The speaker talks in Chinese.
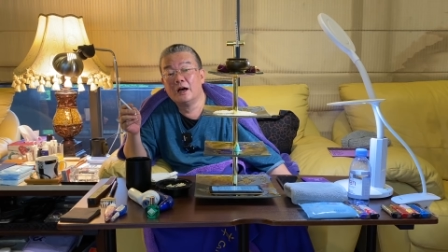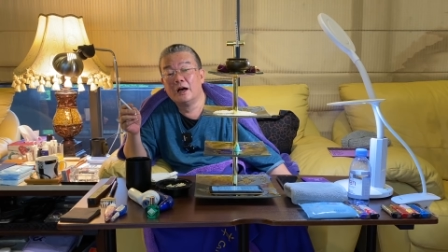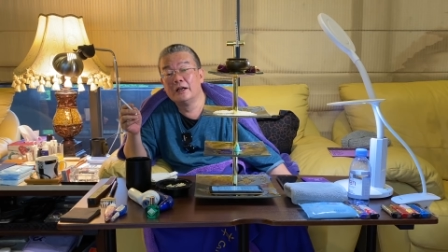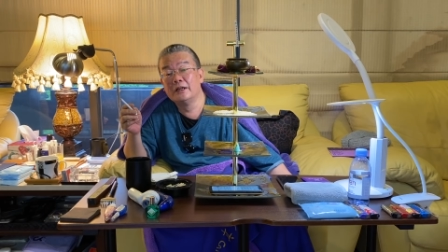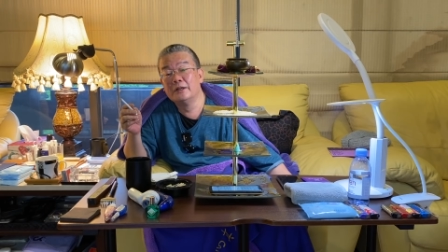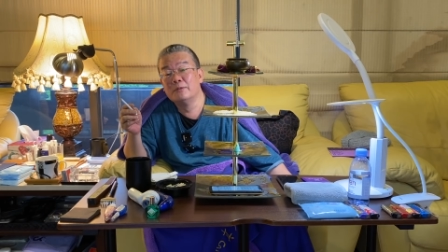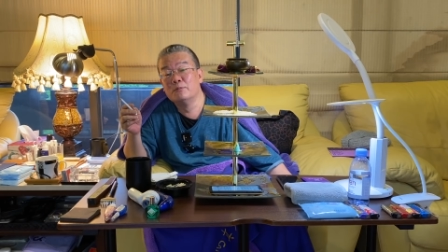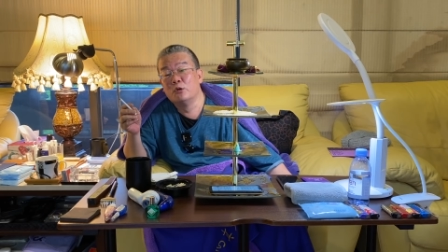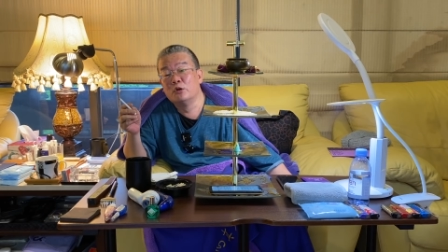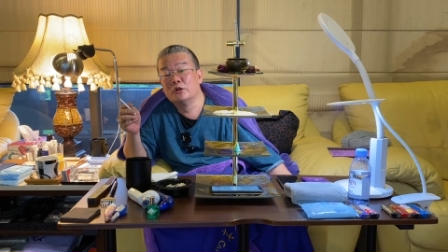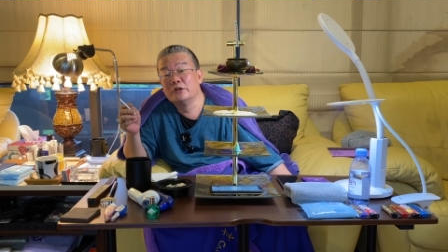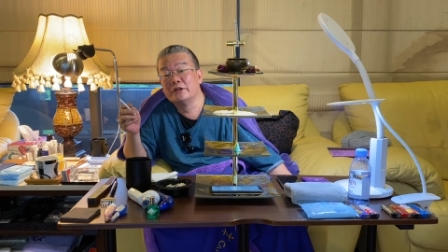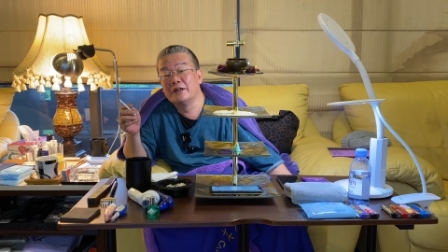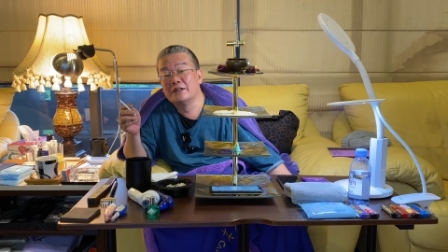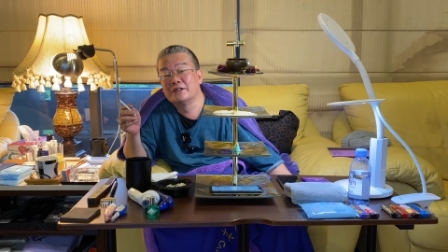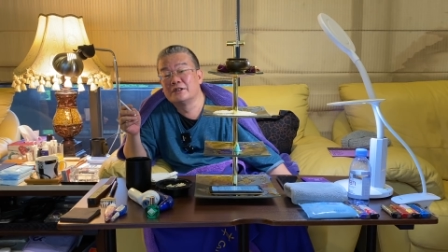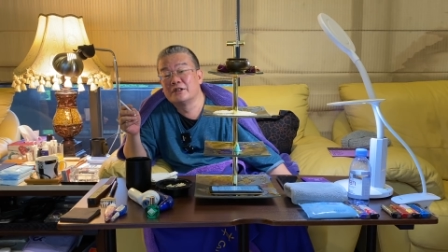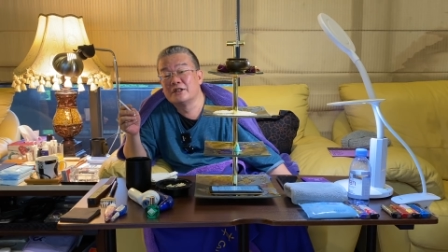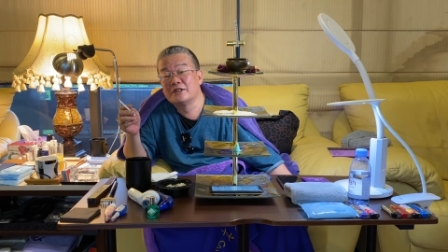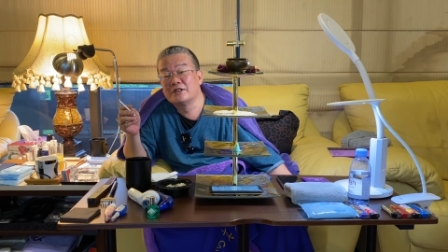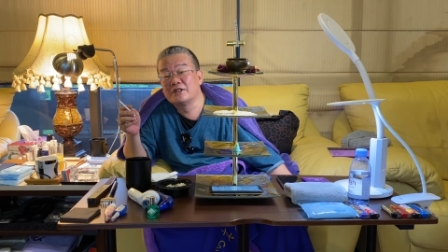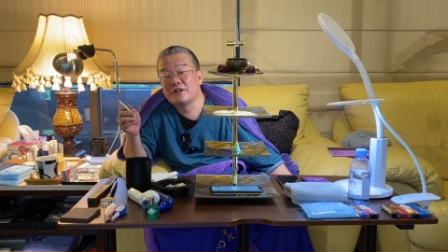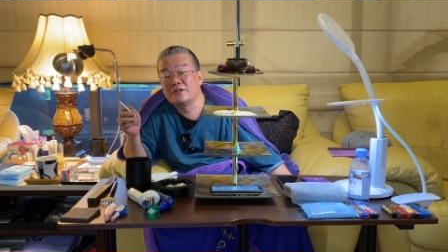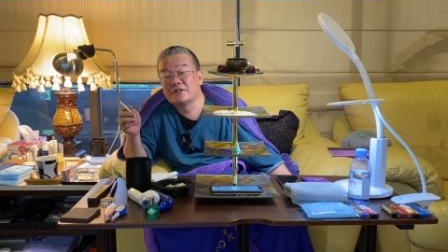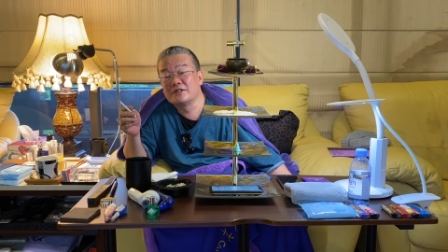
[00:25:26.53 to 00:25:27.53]
一模一样。今
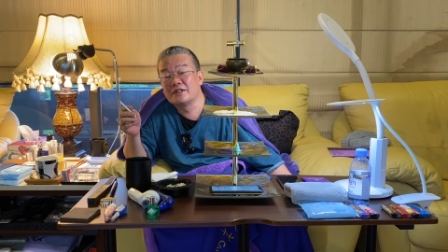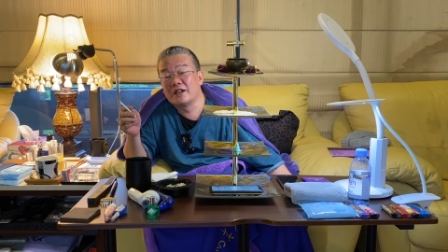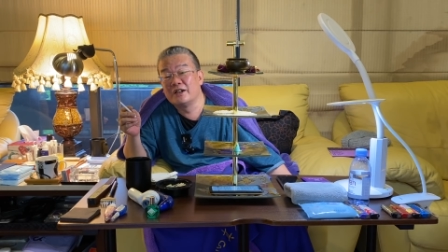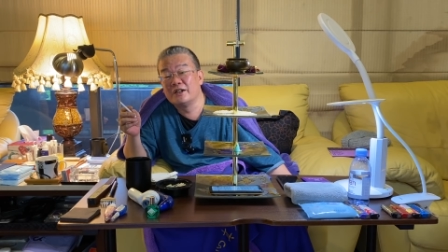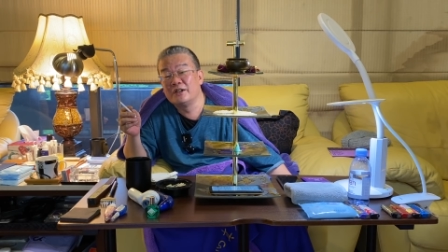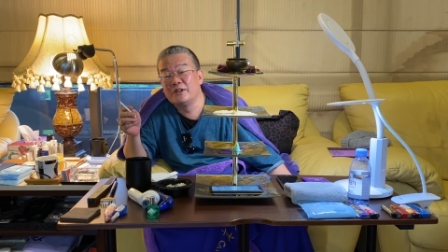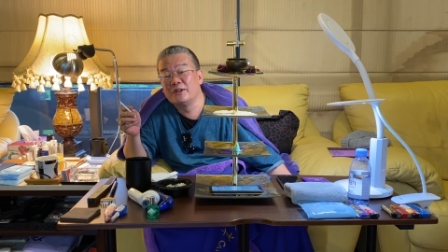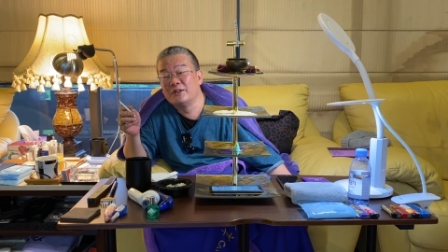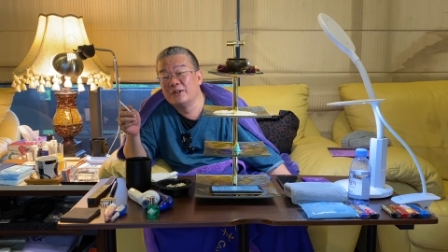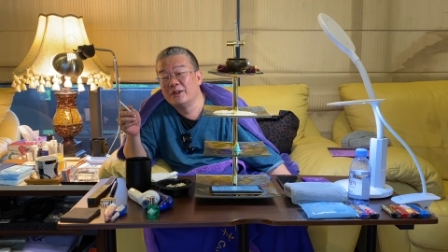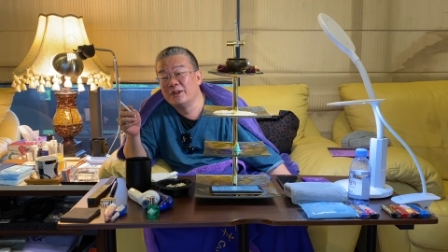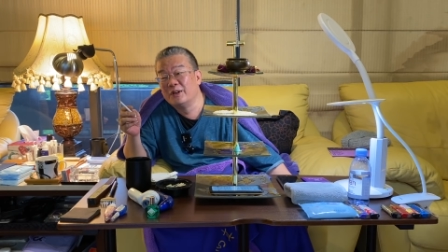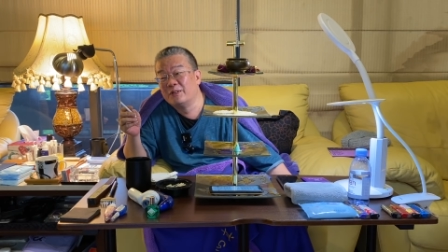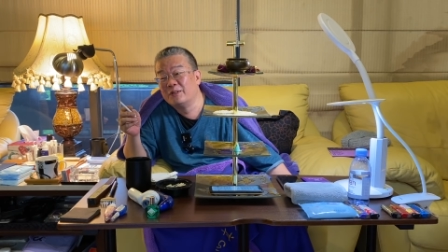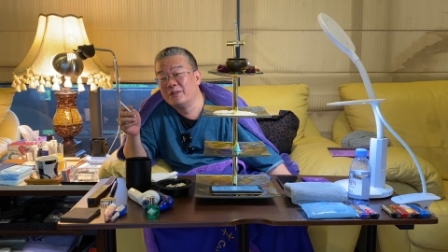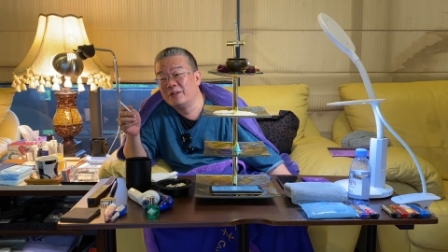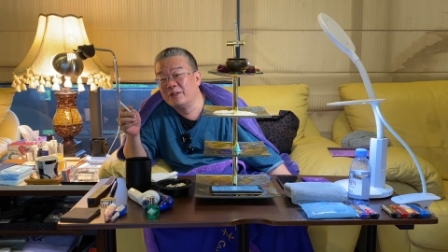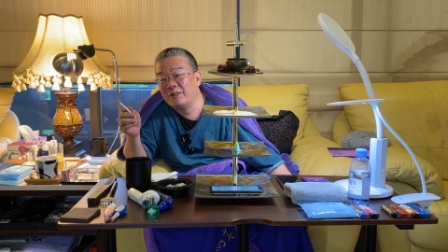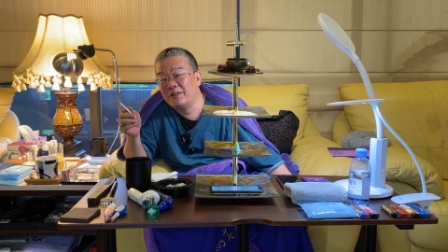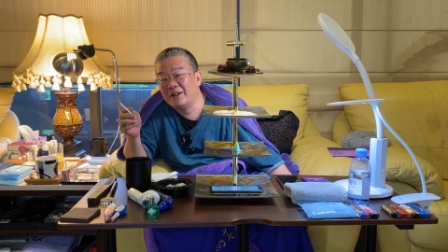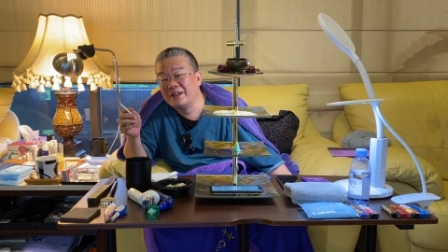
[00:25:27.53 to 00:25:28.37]
天早上有人问，